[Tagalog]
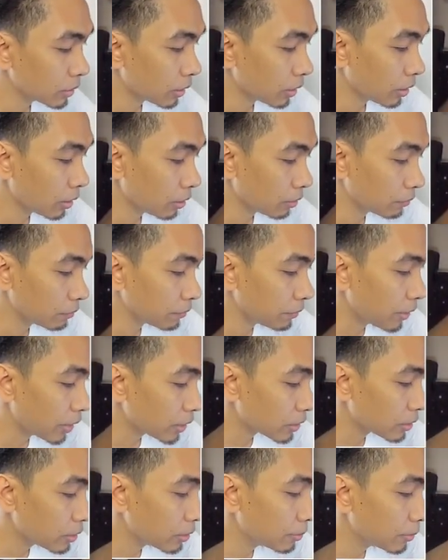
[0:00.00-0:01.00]
Um,
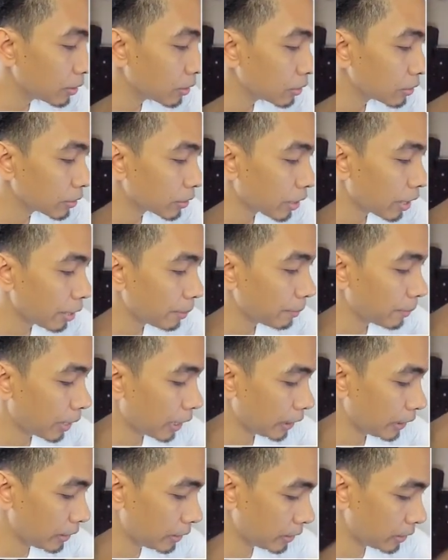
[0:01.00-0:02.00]
flexible
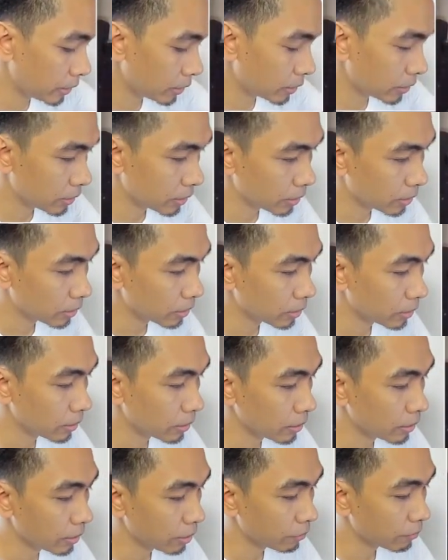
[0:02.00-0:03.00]
tripod
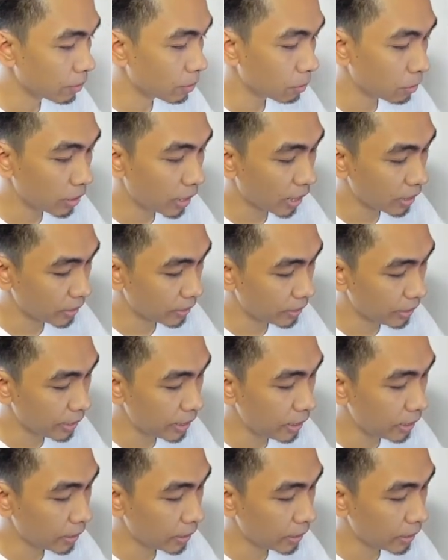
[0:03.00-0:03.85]
from Olanzi.